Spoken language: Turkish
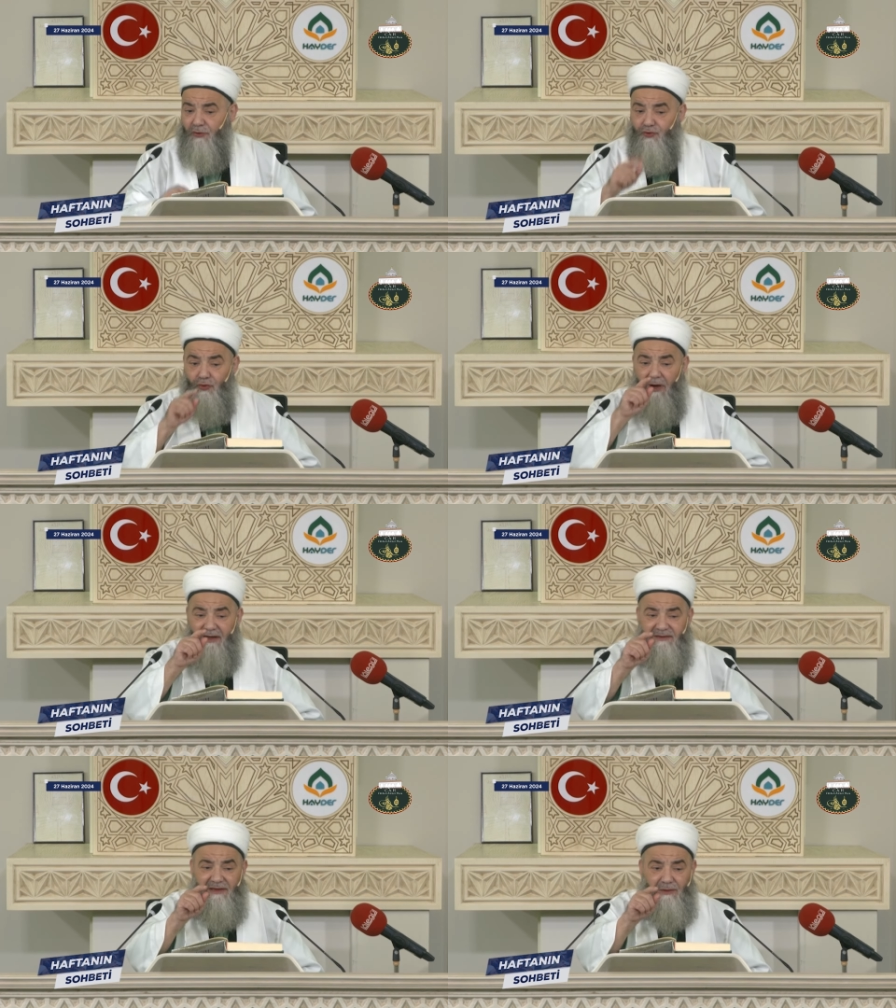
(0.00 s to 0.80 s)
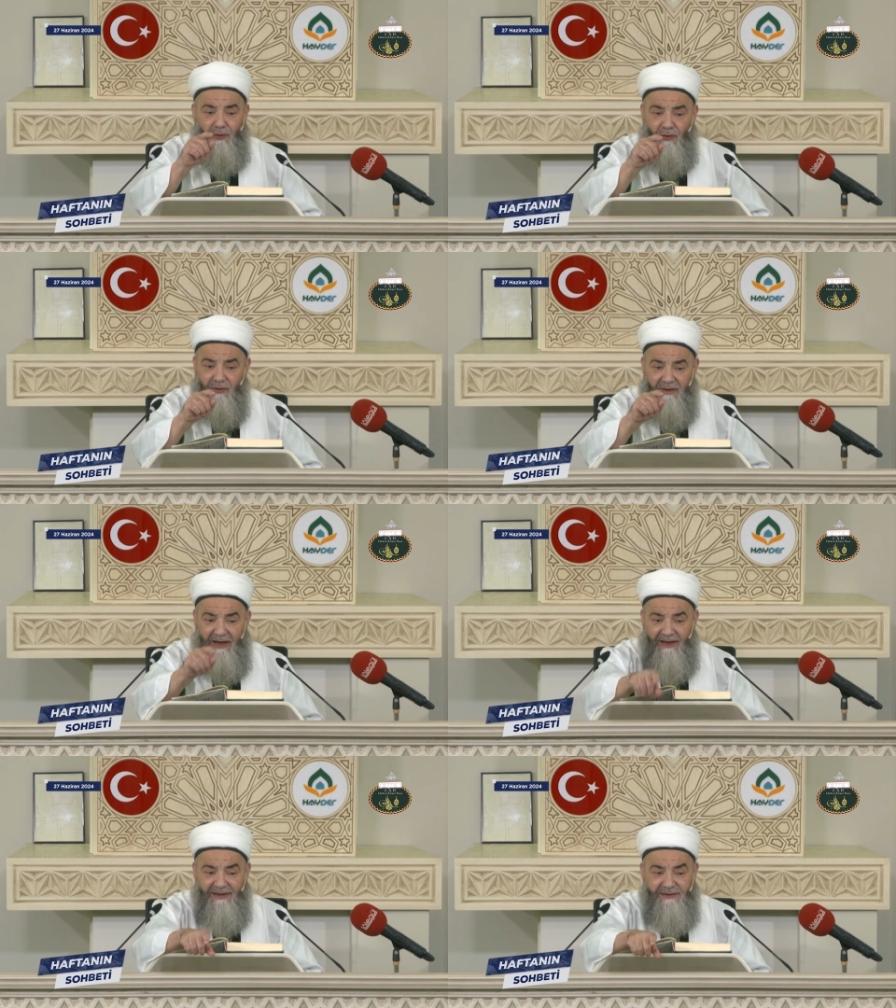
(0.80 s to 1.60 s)
Şu anda diyor
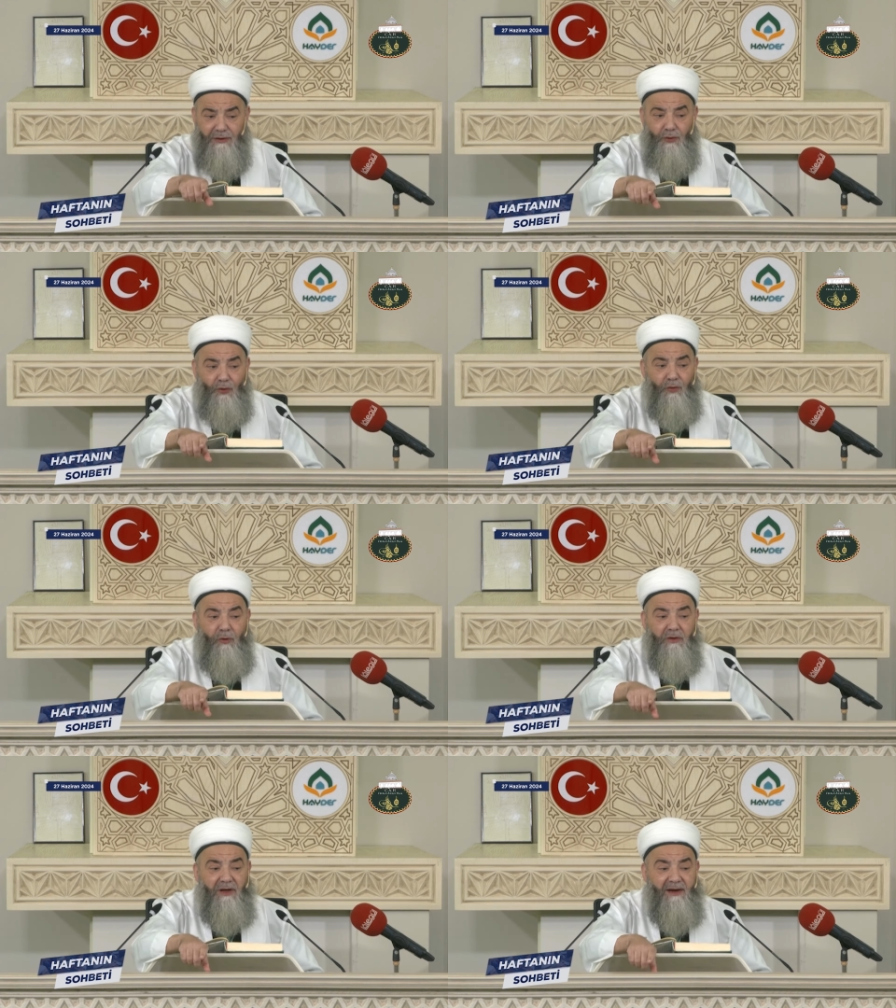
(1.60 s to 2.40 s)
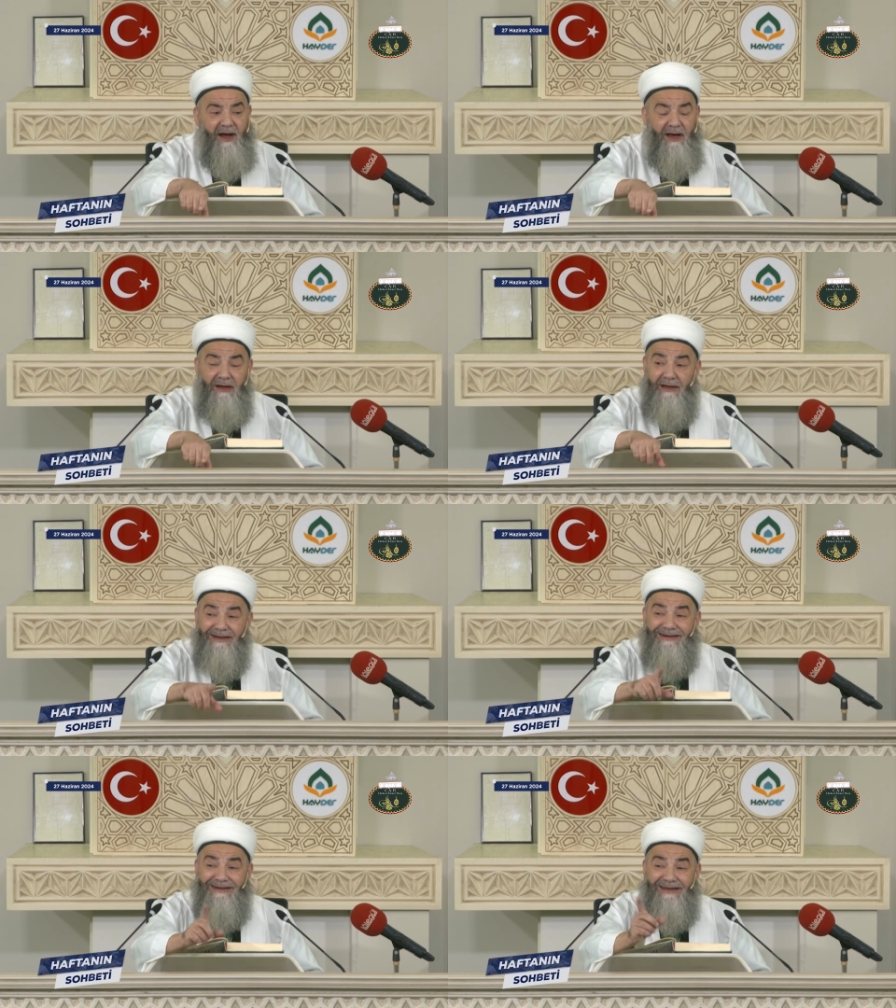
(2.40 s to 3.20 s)
lanet ediyorum onlara.
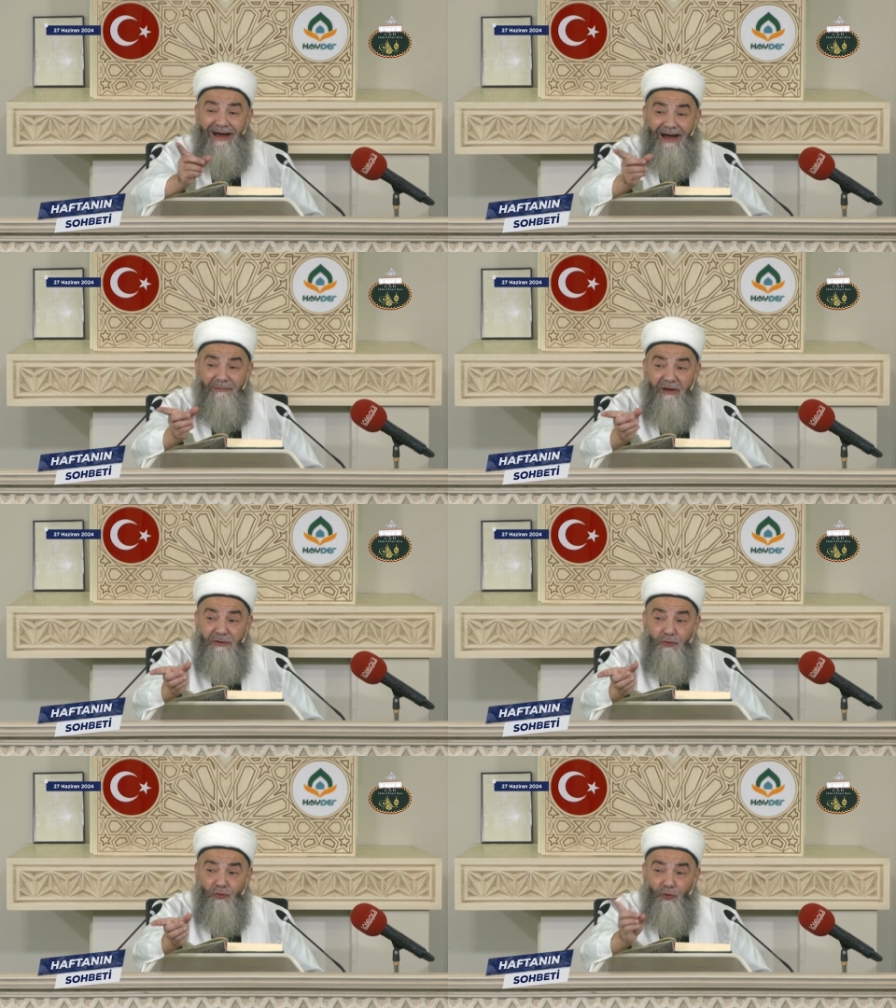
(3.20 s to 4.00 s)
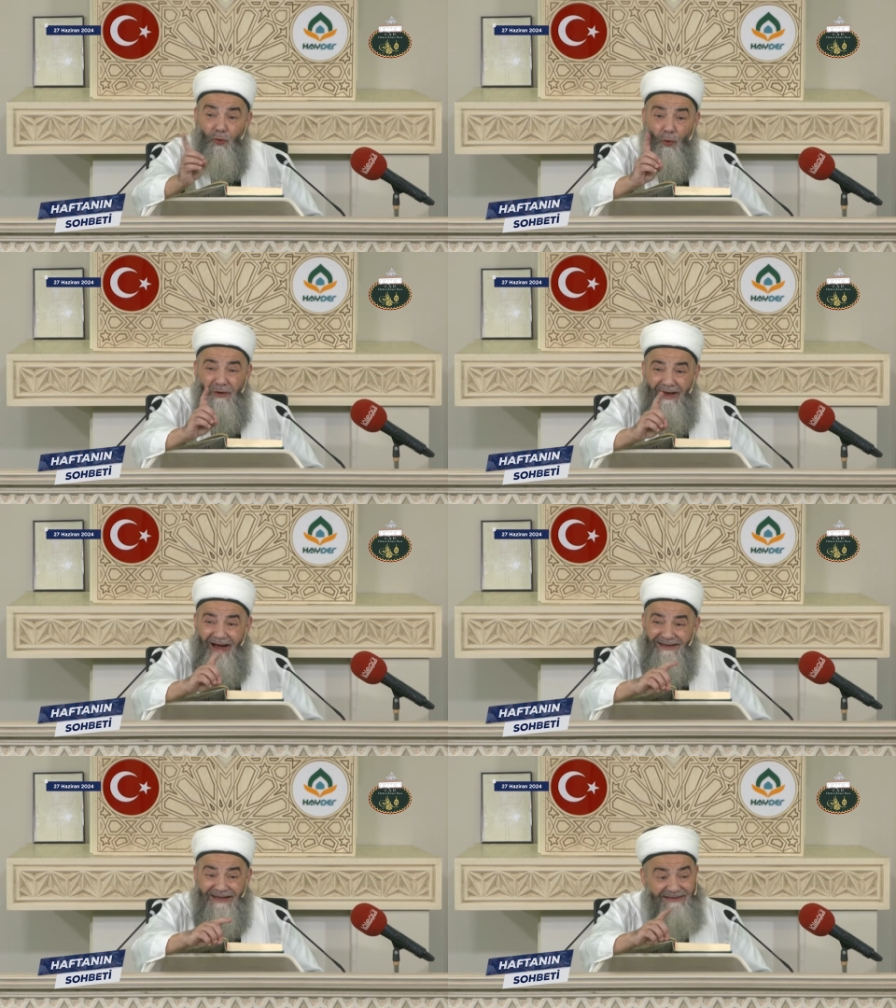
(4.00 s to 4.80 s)
Kıyamet günü o
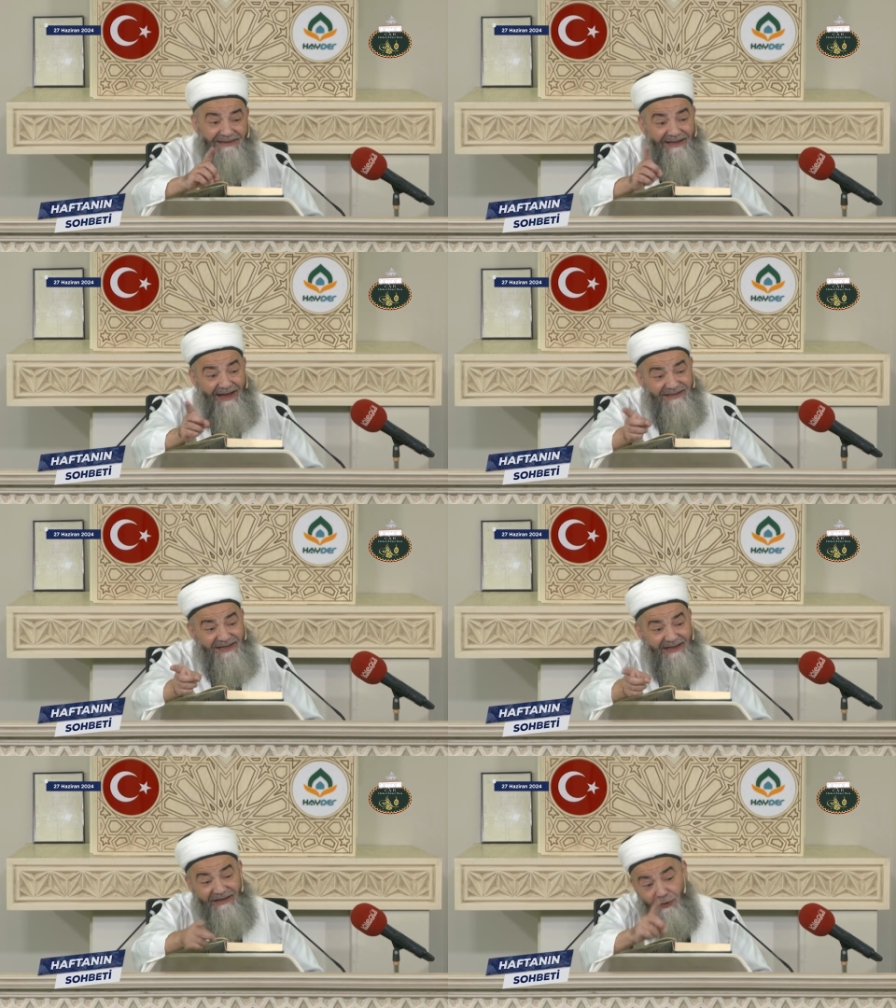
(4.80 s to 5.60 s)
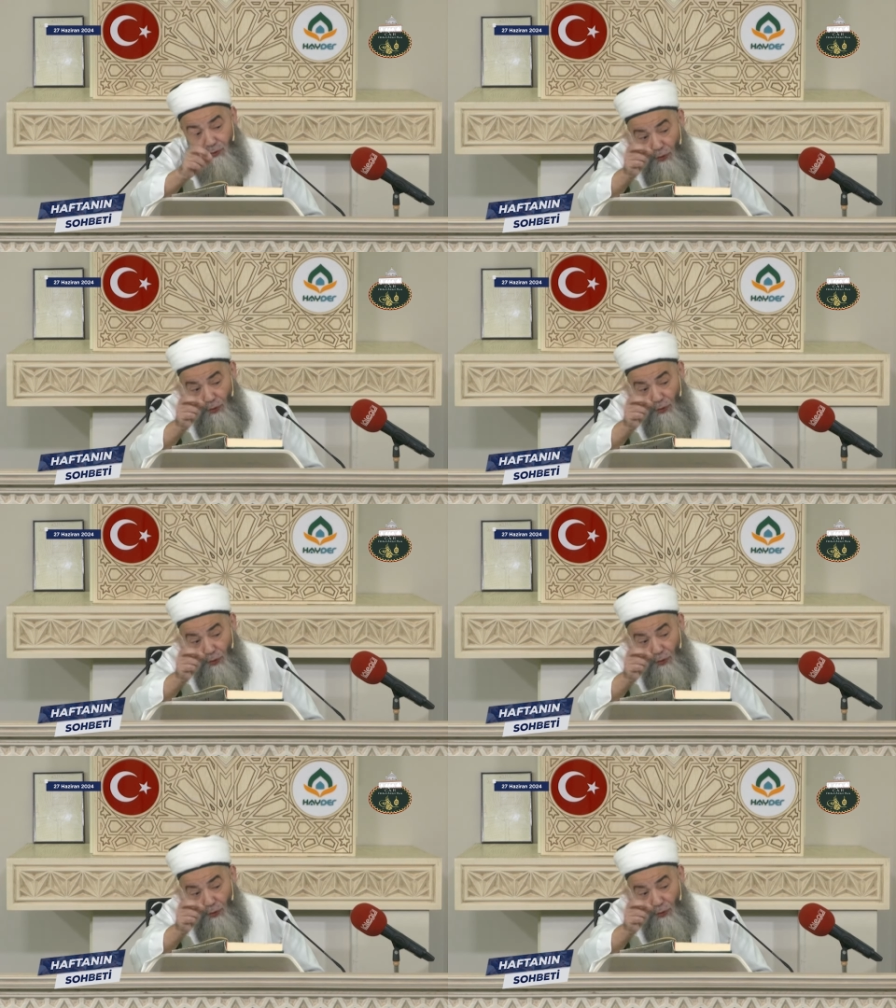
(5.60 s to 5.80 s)
lanetin eserini